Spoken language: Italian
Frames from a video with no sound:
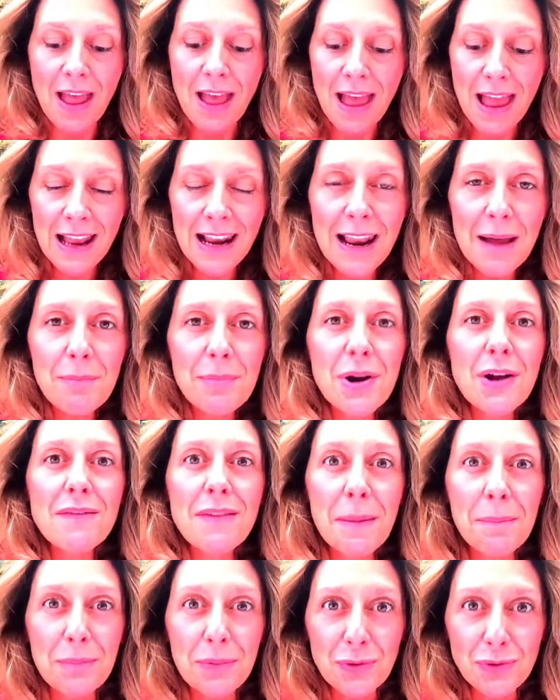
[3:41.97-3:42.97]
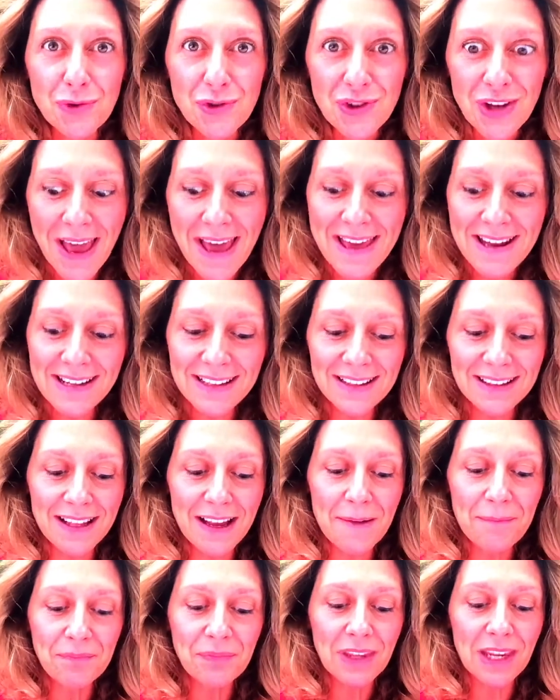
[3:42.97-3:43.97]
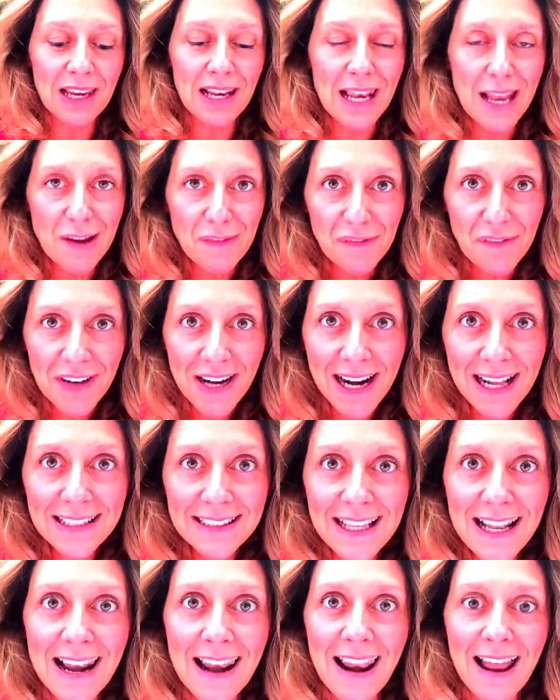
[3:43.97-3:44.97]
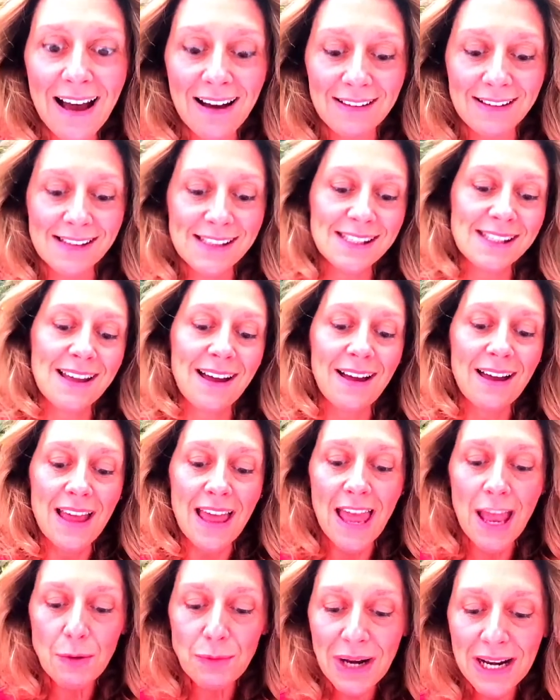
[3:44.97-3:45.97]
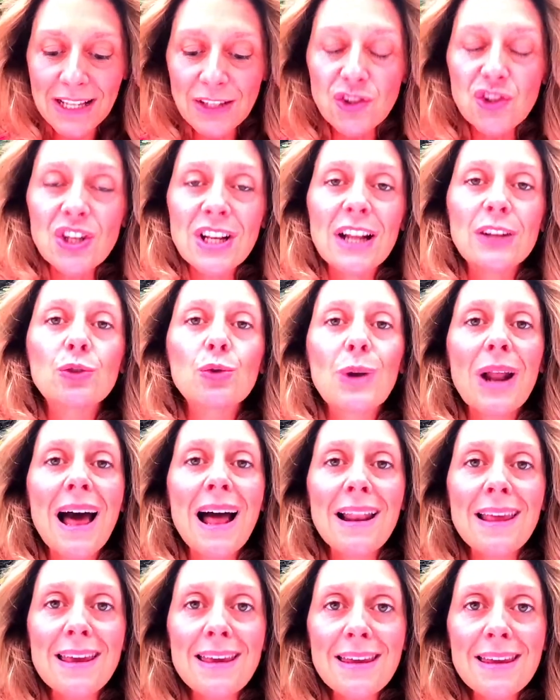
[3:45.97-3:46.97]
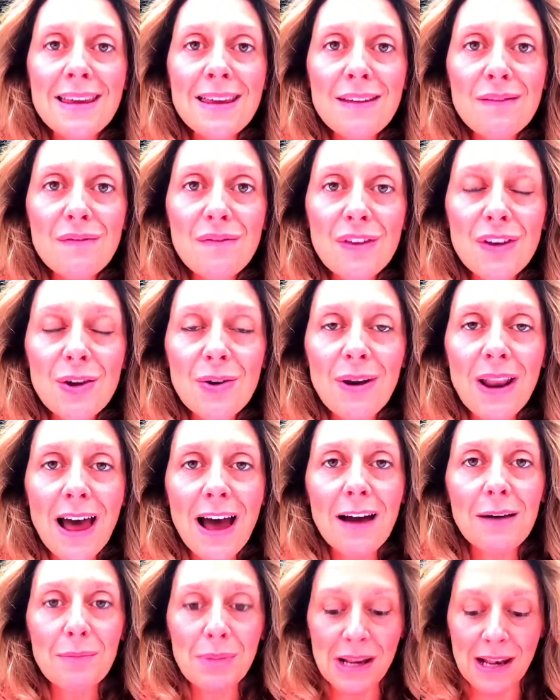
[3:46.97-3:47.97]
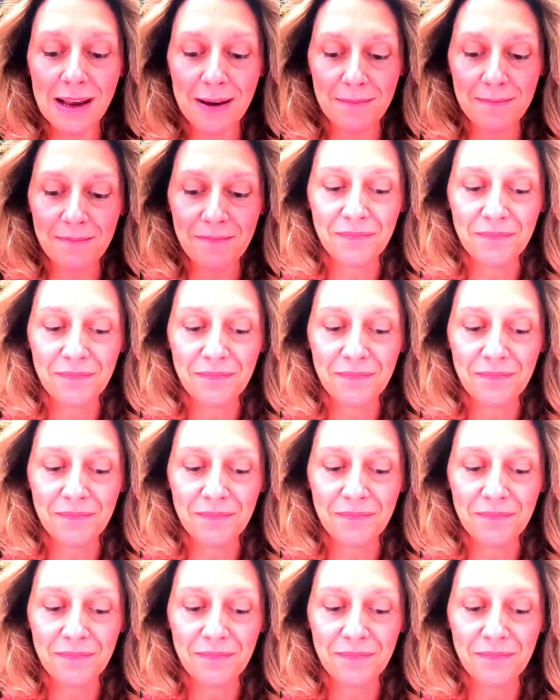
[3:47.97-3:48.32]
è la prova più certa che la fratellanza è una legge naturale inviolabile